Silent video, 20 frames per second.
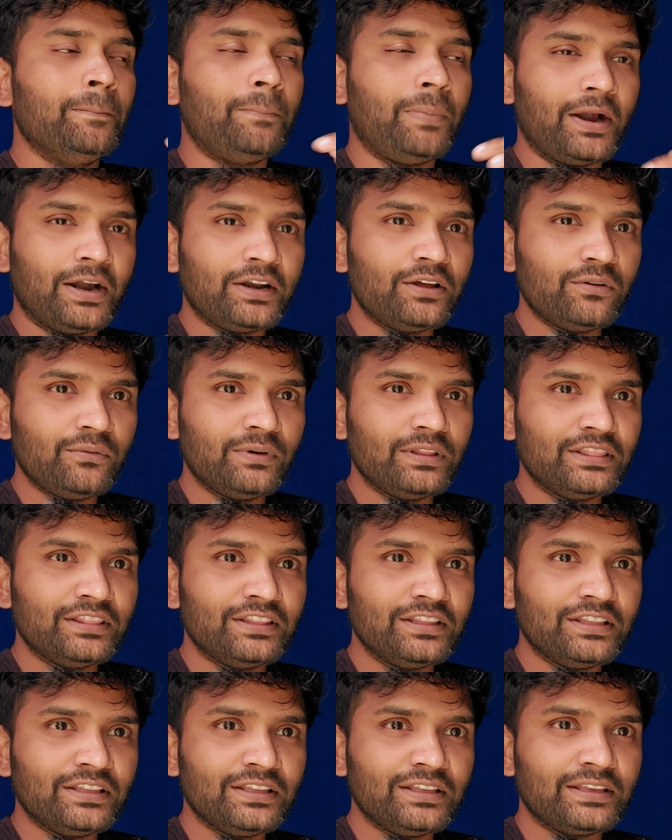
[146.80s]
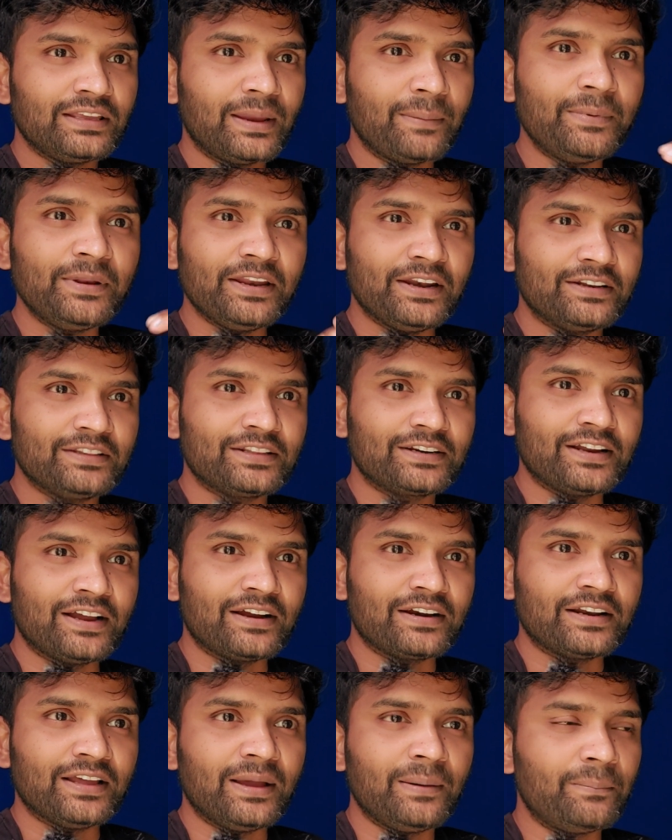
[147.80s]
படம் வந்து எப்படி
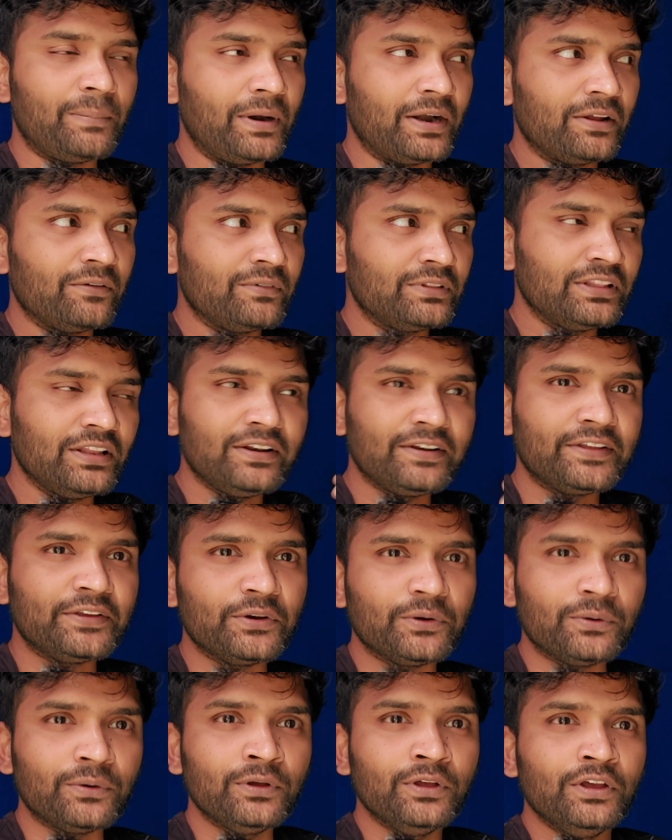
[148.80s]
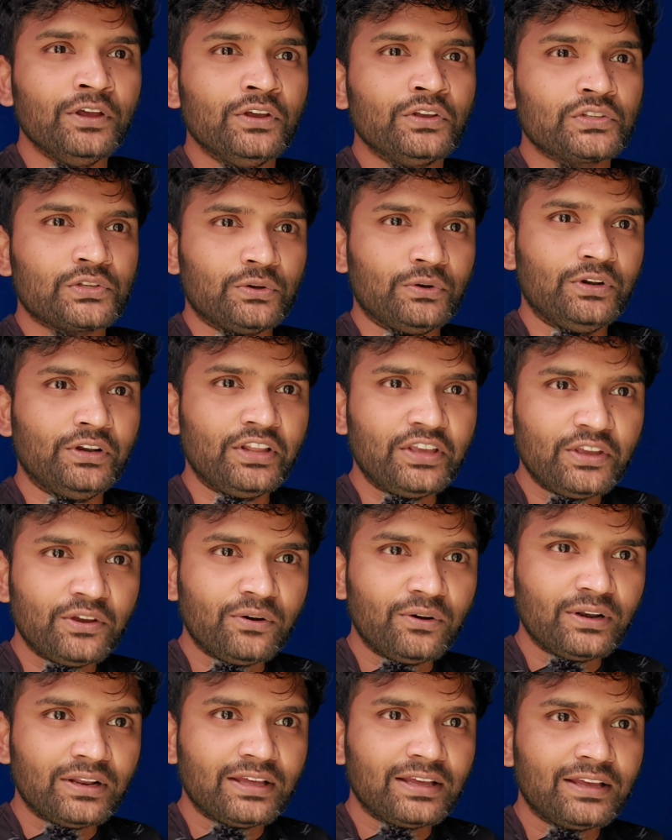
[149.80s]
எடுத்திருக்காங்கன்னா படம் வந்து லியோ ஸோ
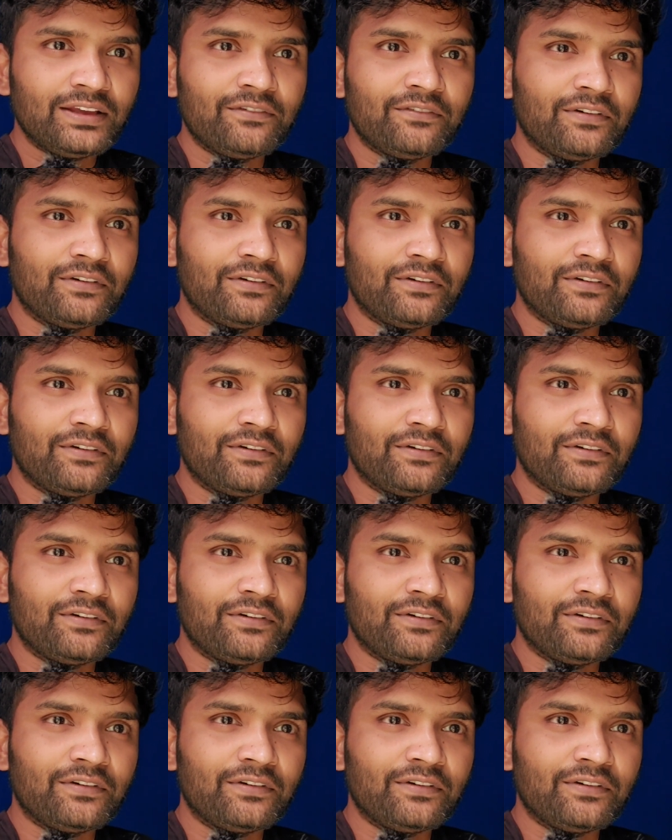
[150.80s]
லியோவில்